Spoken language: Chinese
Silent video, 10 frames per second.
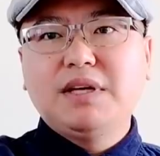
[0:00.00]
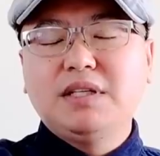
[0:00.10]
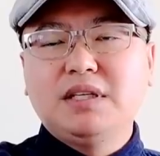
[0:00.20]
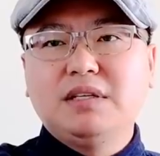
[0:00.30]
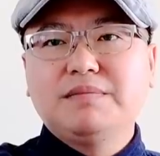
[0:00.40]
为
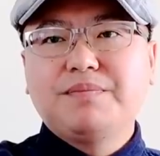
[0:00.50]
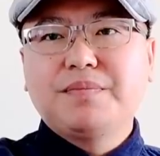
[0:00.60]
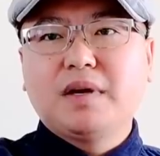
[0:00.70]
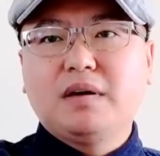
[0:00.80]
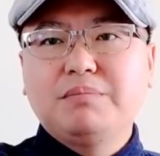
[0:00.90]
敌
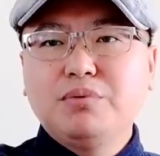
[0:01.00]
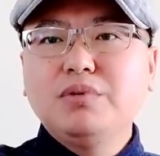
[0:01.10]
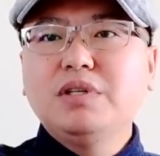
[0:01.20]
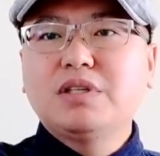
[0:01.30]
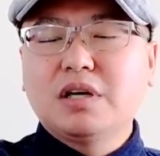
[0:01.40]
啊，
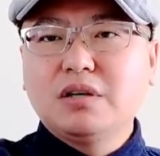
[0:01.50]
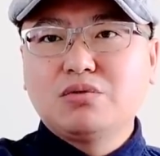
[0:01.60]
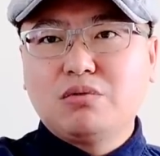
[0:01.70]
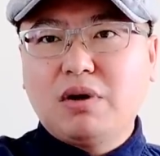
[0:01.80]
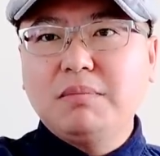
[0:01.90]
不以整个
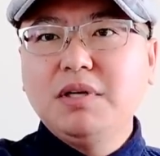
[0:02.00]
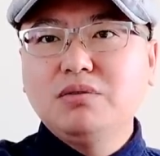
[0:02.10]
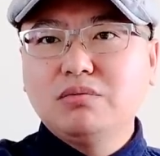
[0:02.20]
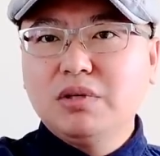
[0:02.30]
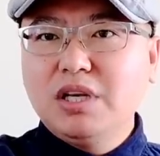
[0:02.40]
中华
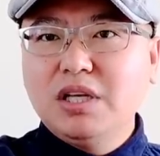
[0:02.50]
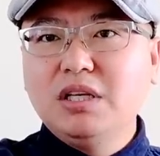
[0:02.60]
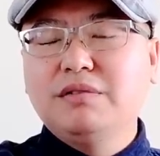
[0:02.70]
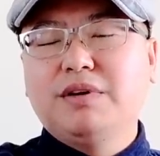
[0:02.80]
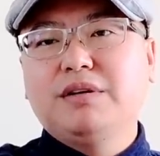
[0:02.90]
民族利
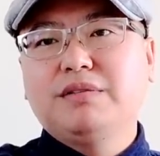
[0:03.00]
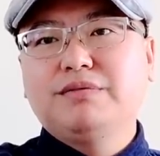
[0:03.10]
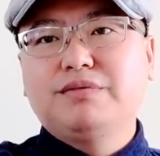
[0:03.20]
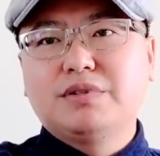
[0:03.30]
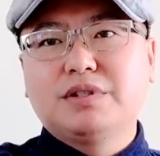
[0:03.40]
益为
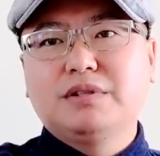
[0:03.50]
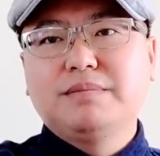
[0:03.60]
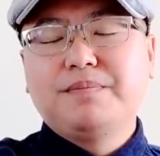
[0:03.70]
福祉。